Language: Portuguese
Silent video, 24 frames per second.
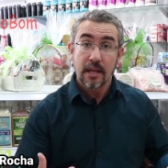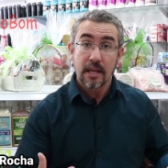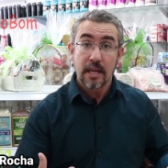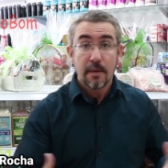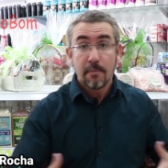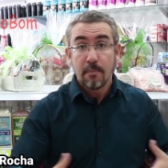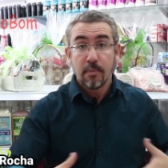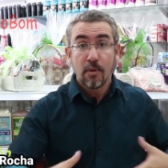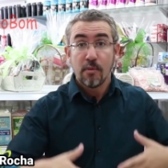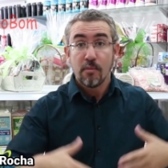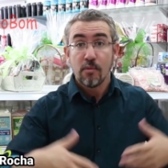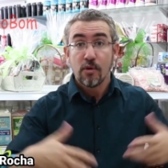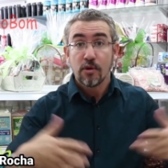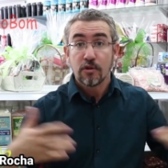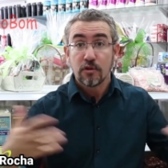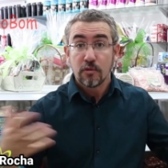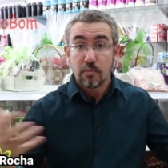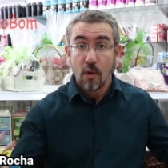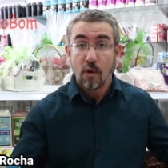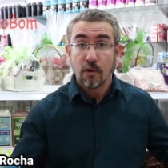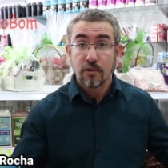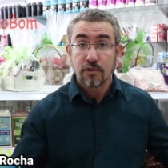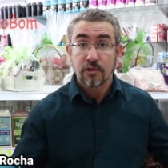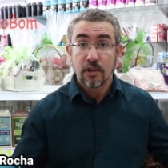e por muitos
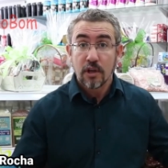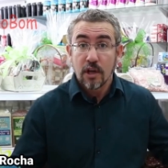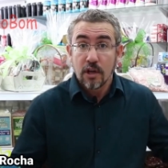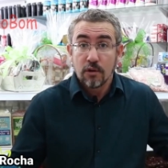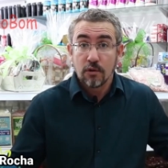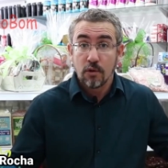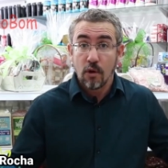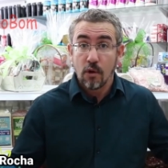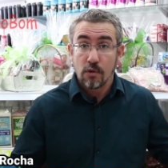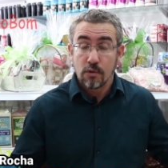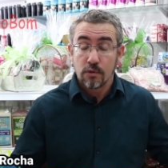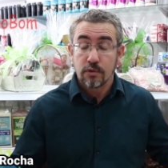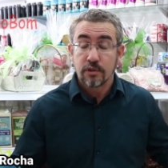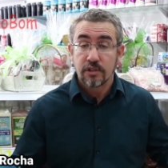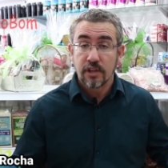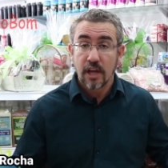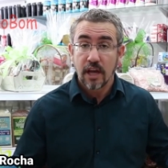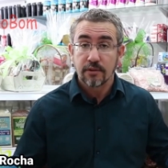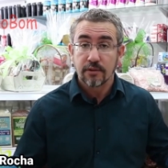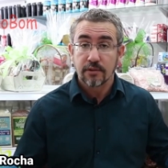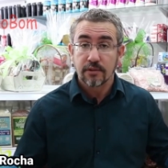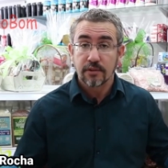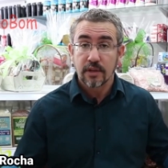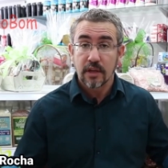bons longos
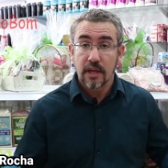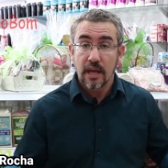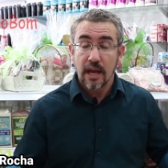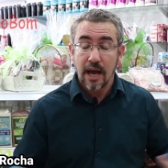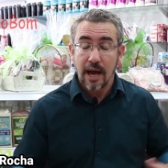anos.